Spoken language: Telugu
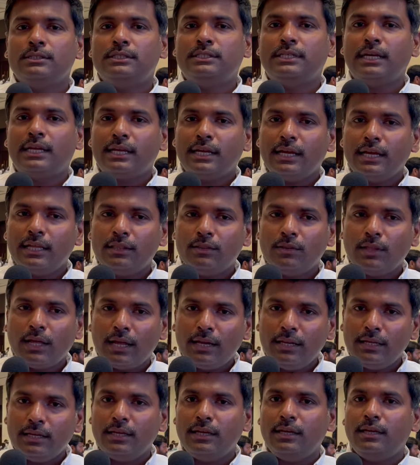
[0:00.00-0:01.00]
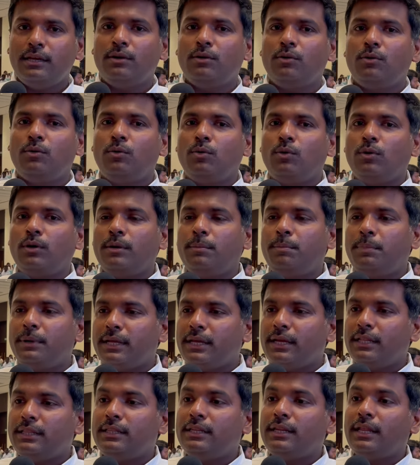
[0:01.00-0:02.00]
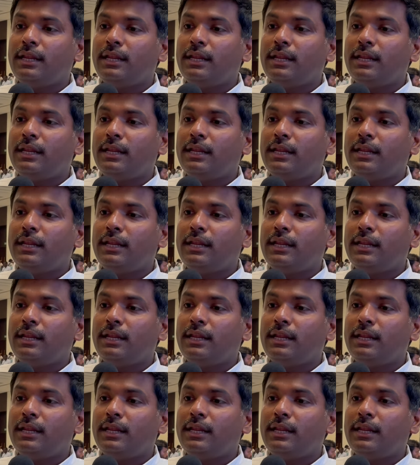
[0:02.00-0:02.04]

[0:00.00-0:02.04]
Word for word: జరిగే దానికి ఇప్పటికే